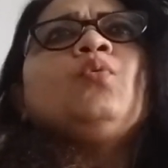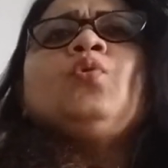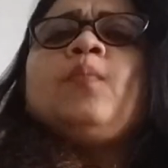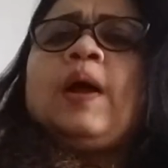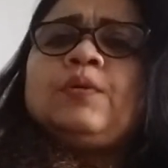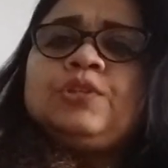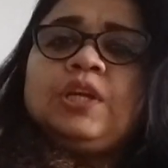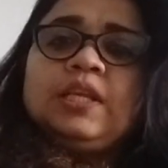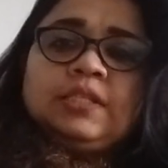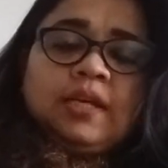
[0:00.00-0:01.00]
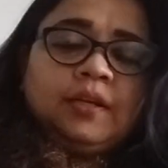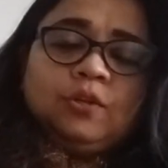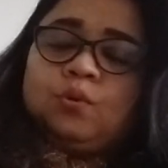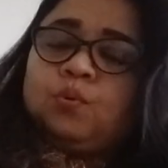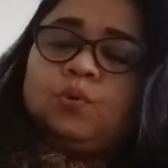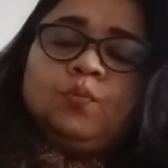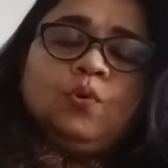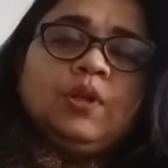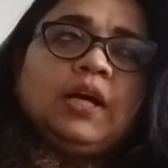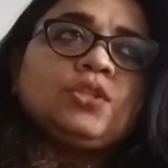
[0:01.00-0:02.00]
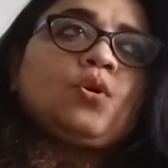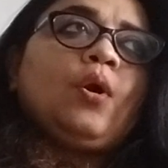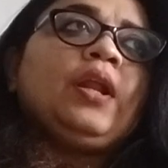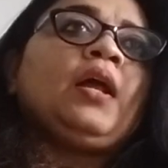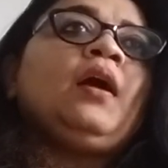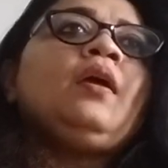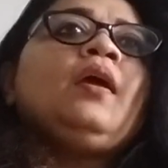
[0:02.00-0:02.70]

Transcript: কোনো মানুষই ইচ্ছাকৃত কোনো ভুল কাজ করে না